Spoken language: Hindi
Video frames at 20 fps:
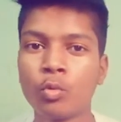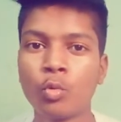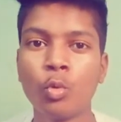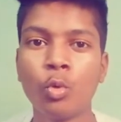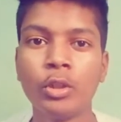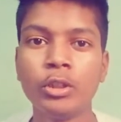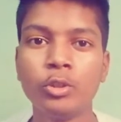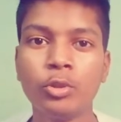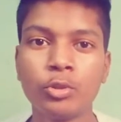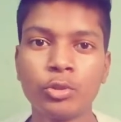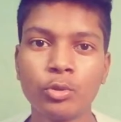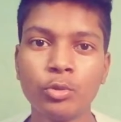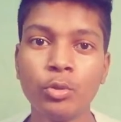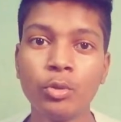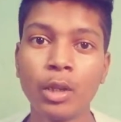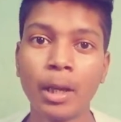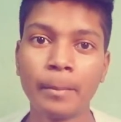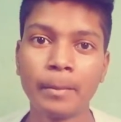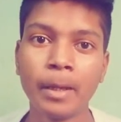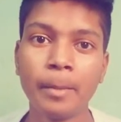कोई दोस्तों
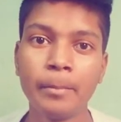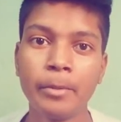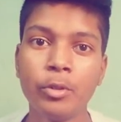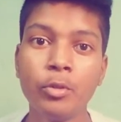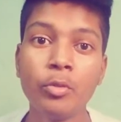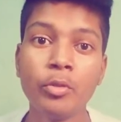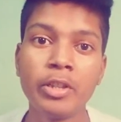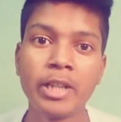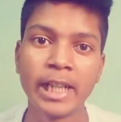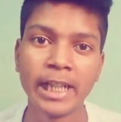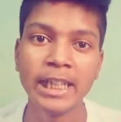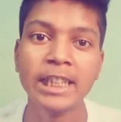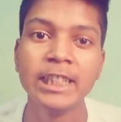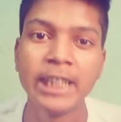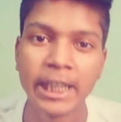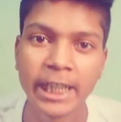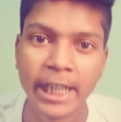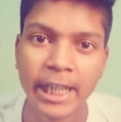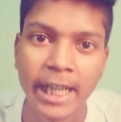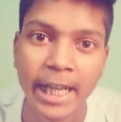आपका वीडियो नहीं
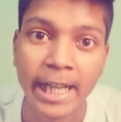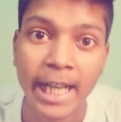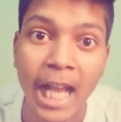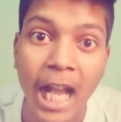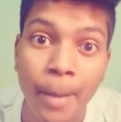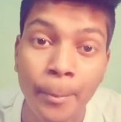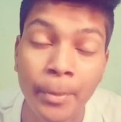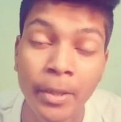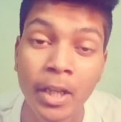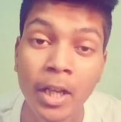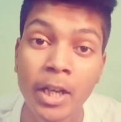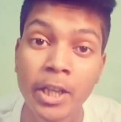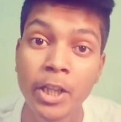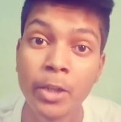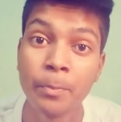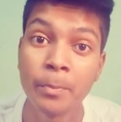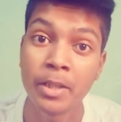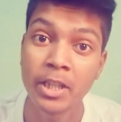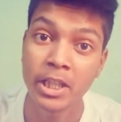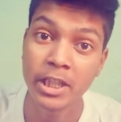देखेगा यहाँ पर
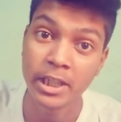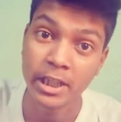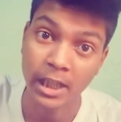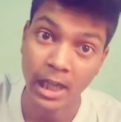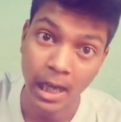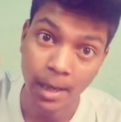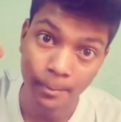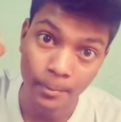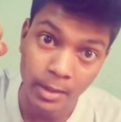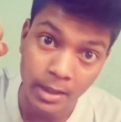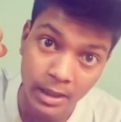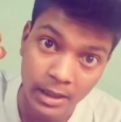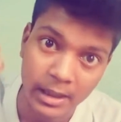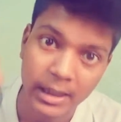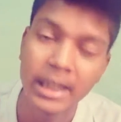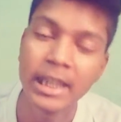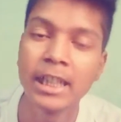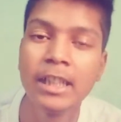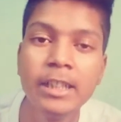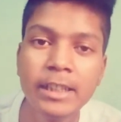हंड्रेड परसेंट यहाँ पर
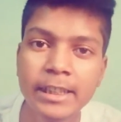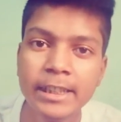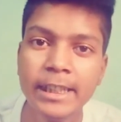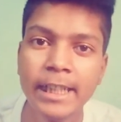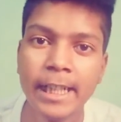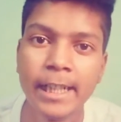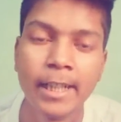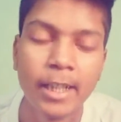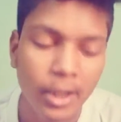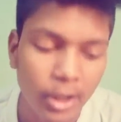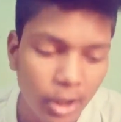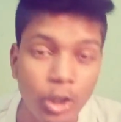लिख लीजिए